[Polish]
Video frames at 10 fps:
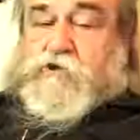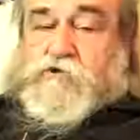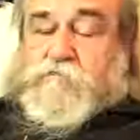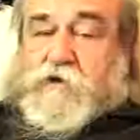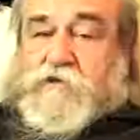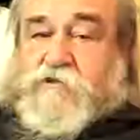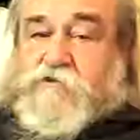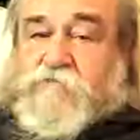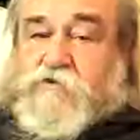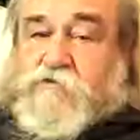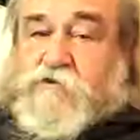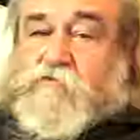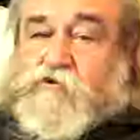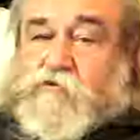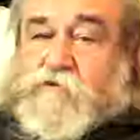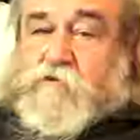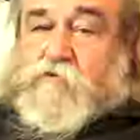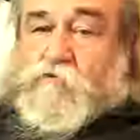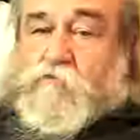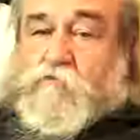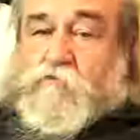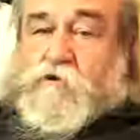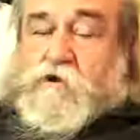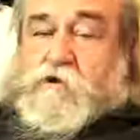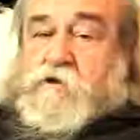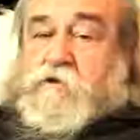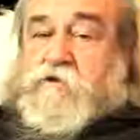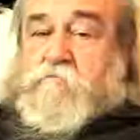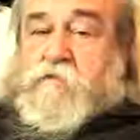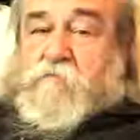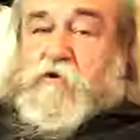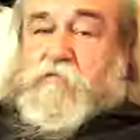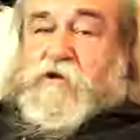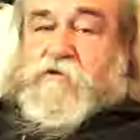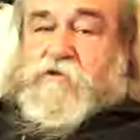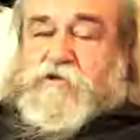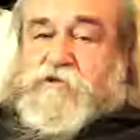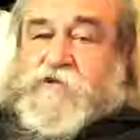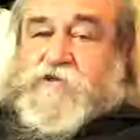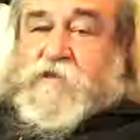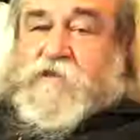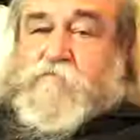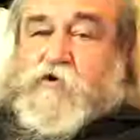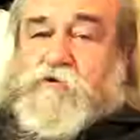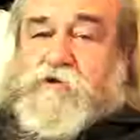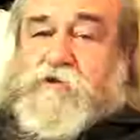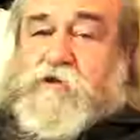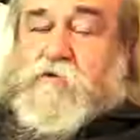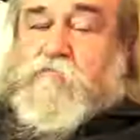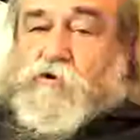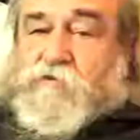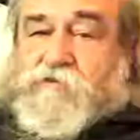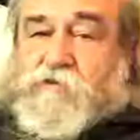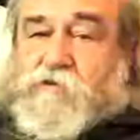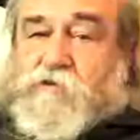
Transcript: 1596 roku nie mamy praktycznie żadnej polityki polskiej,